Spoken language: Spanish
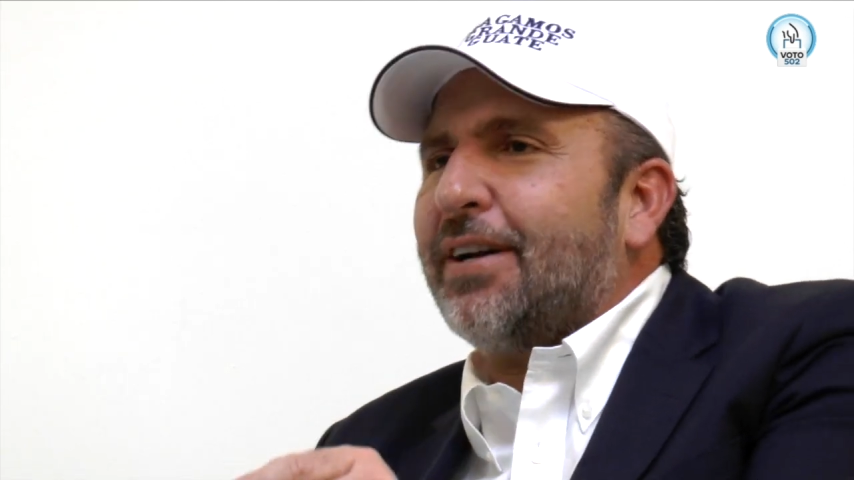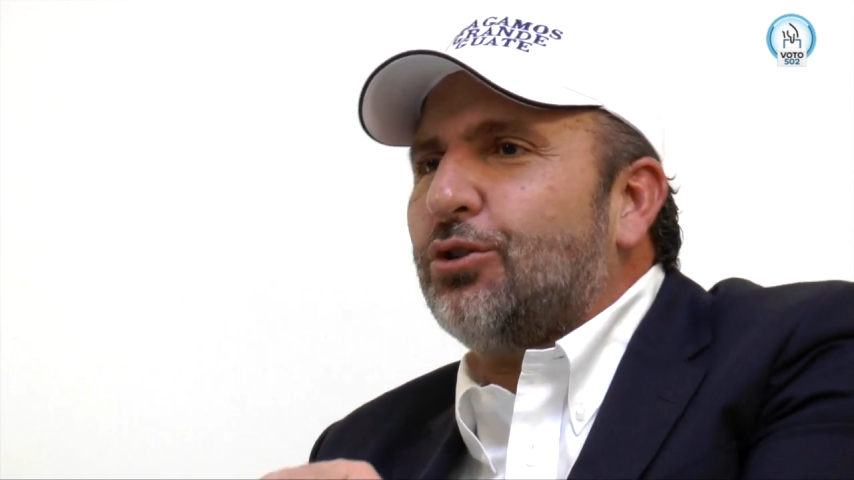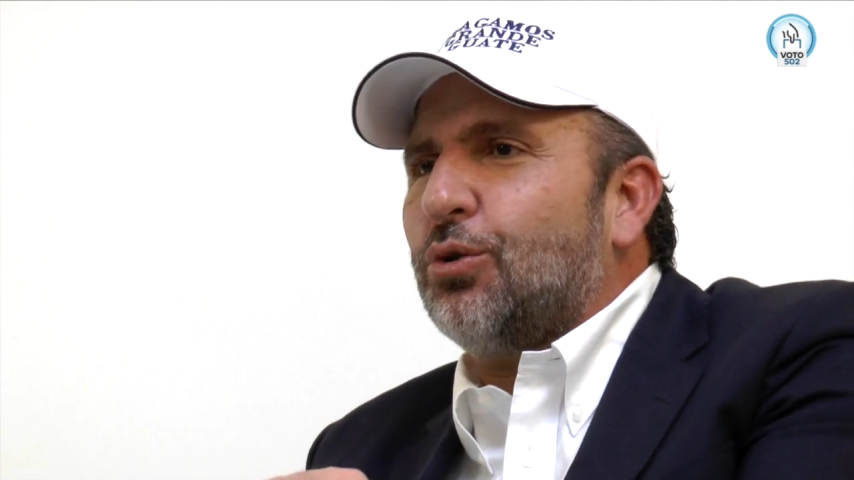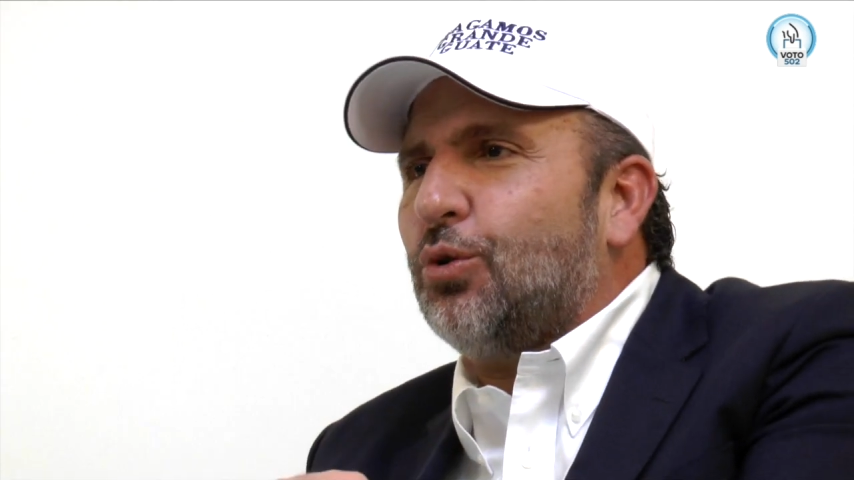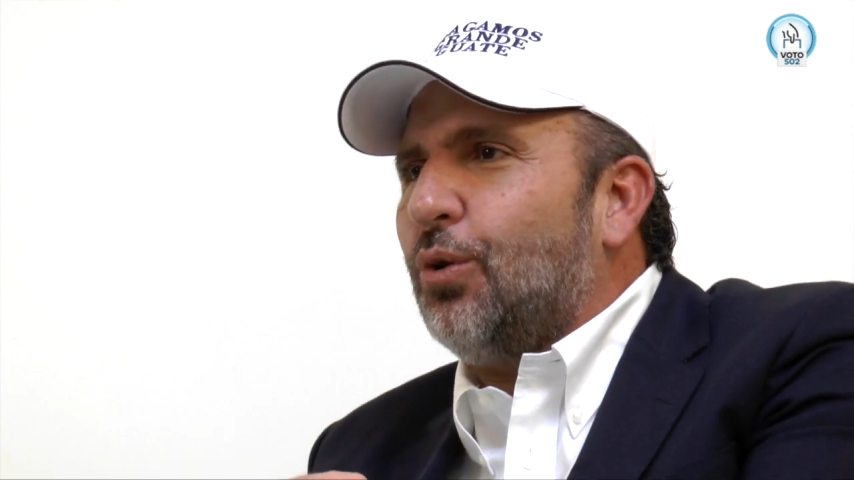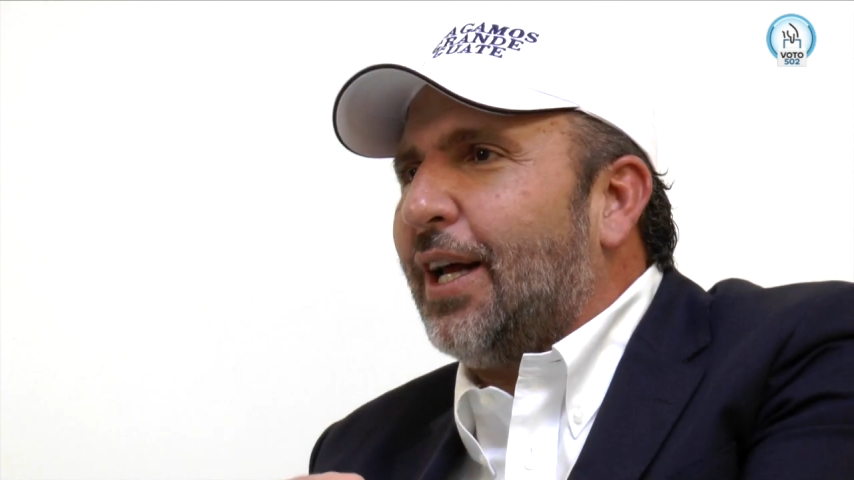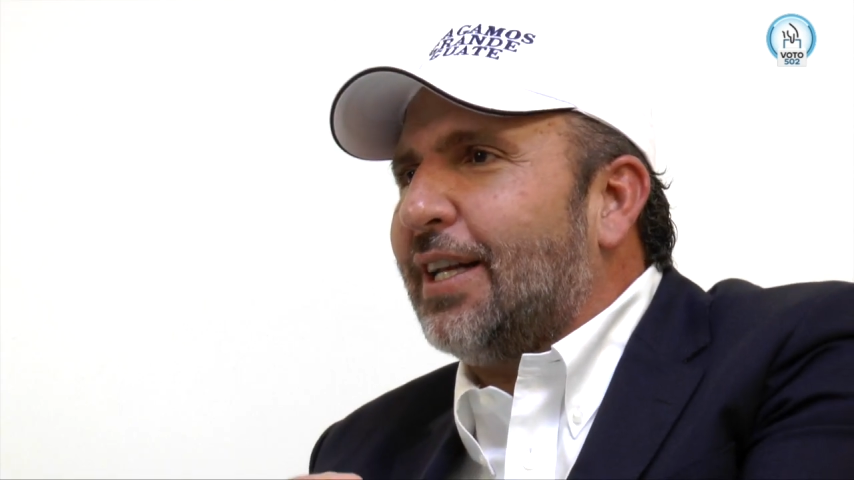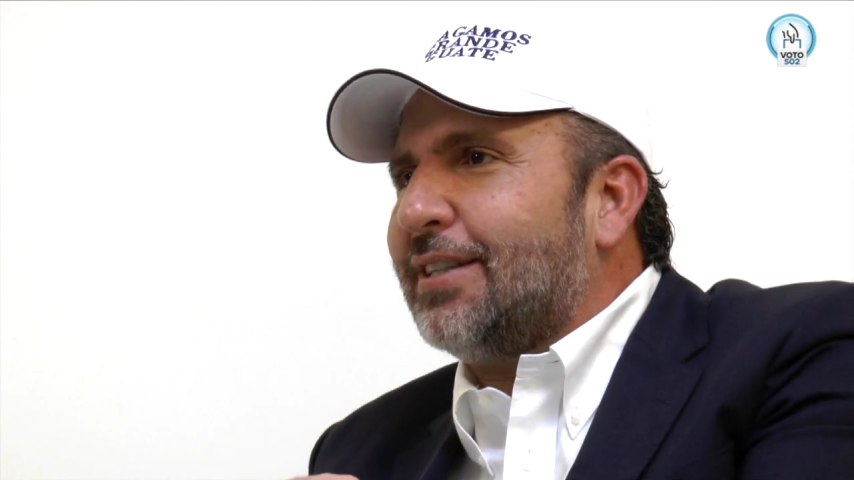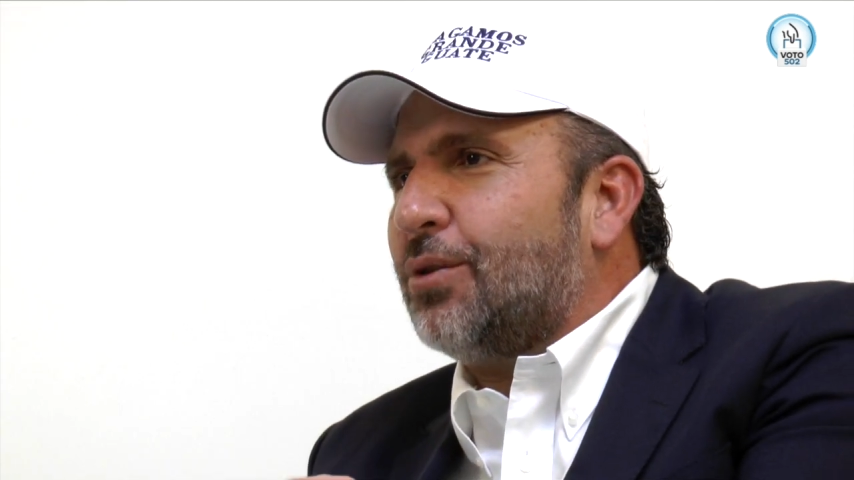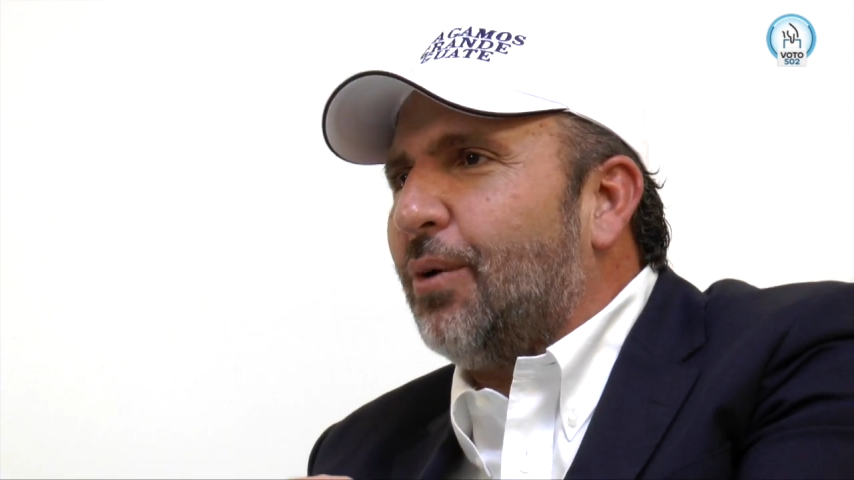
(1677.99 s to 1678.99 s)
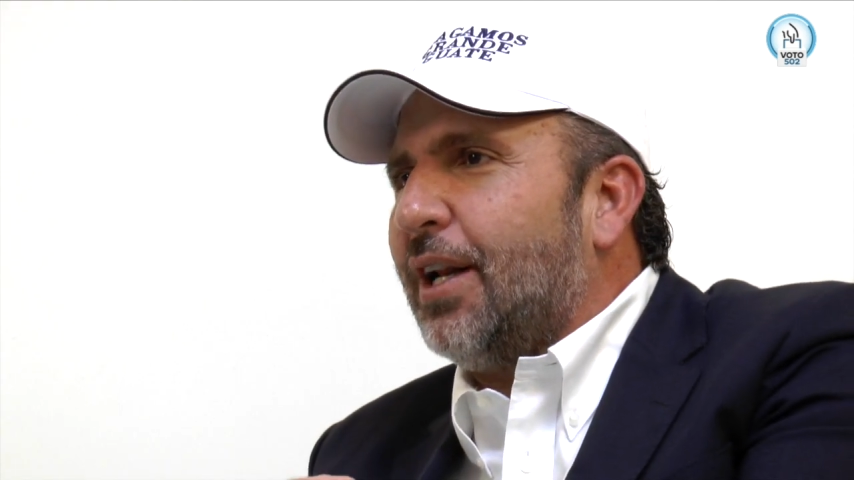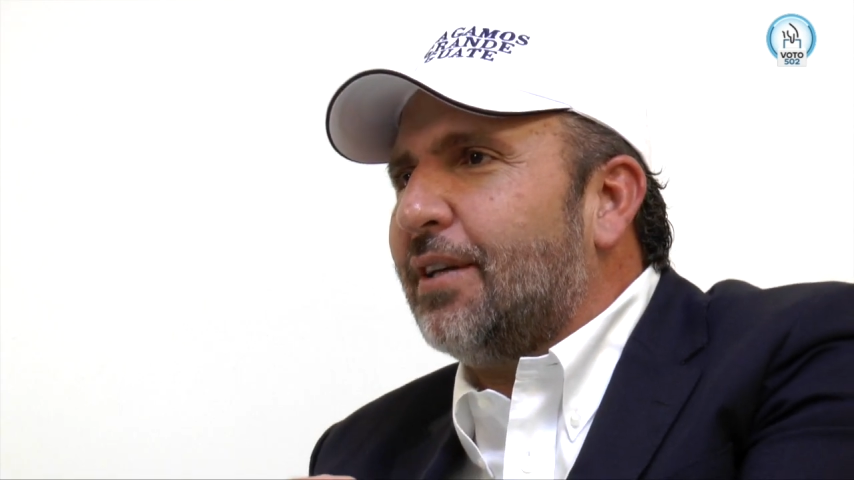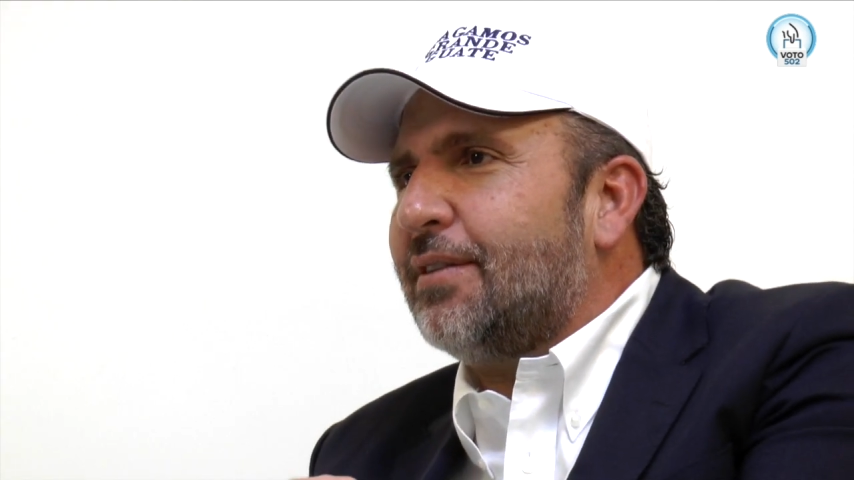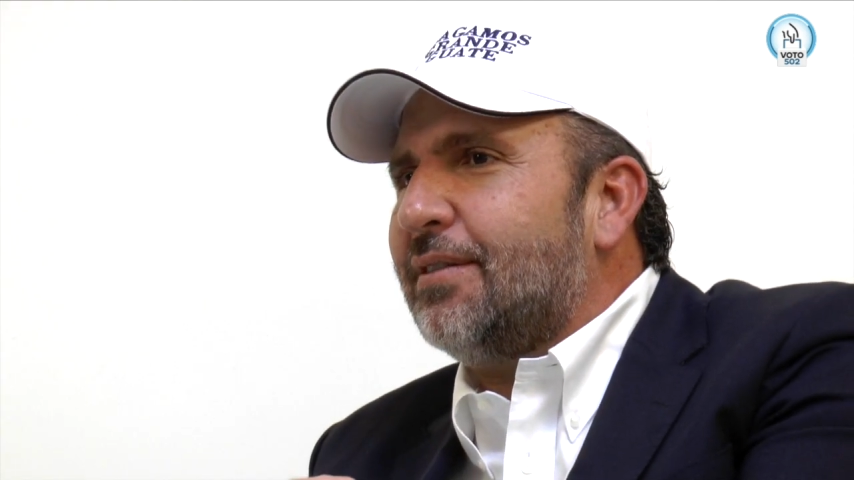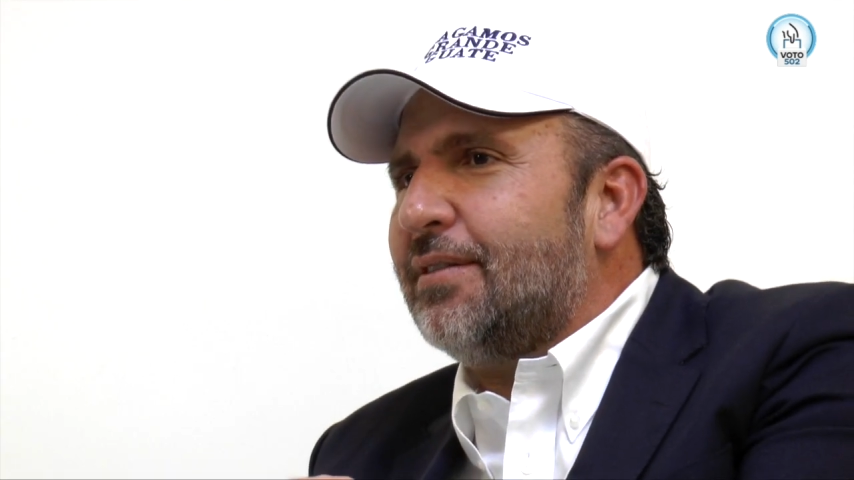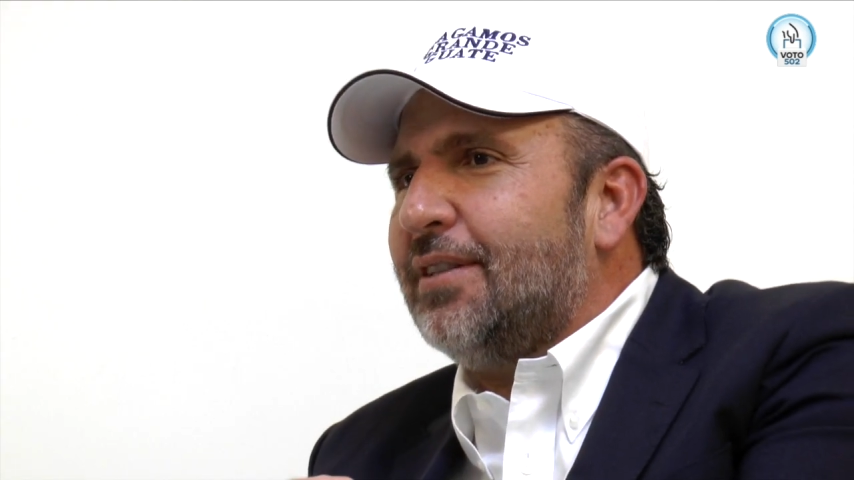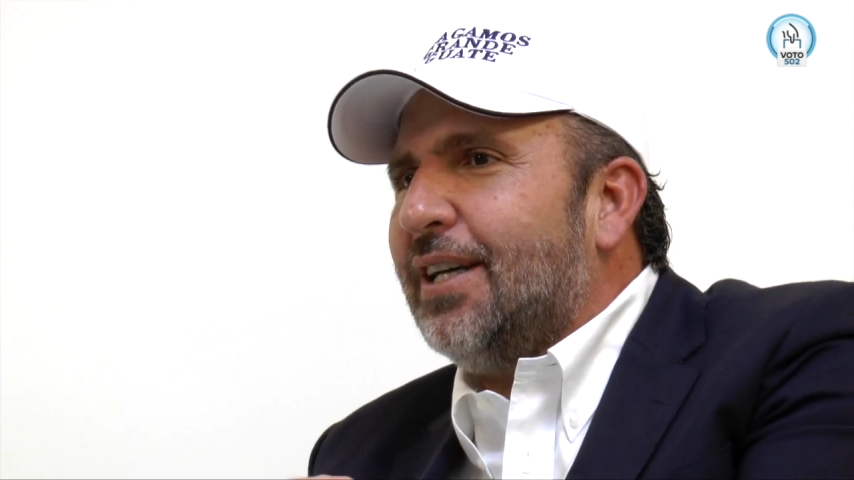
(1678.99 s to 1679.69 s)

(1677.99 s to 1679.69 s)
infraestructura de las escuelas.